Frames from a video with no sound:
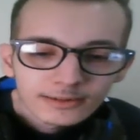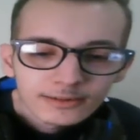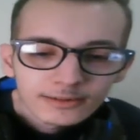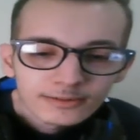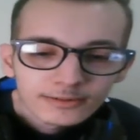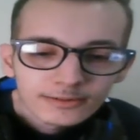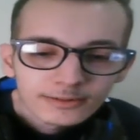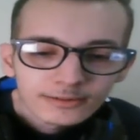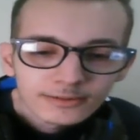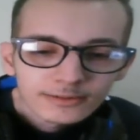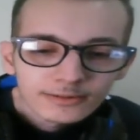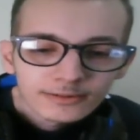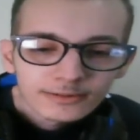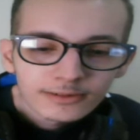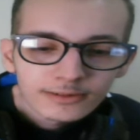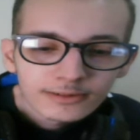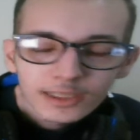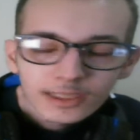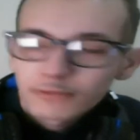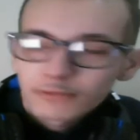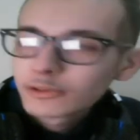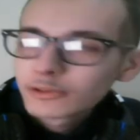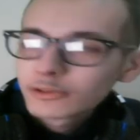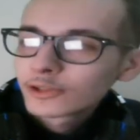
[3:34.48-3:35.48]
euh,
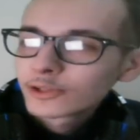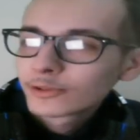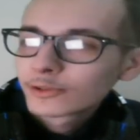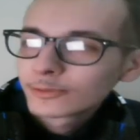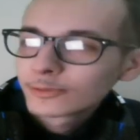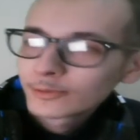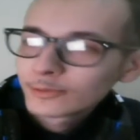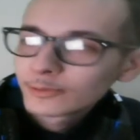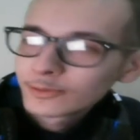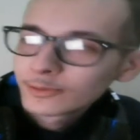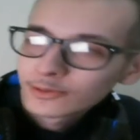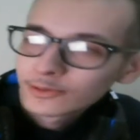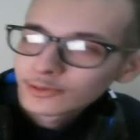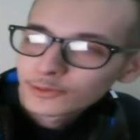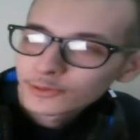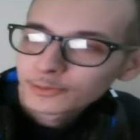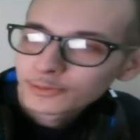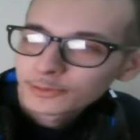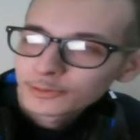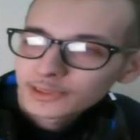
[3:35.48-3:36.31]
ah ouais, je, te, je suis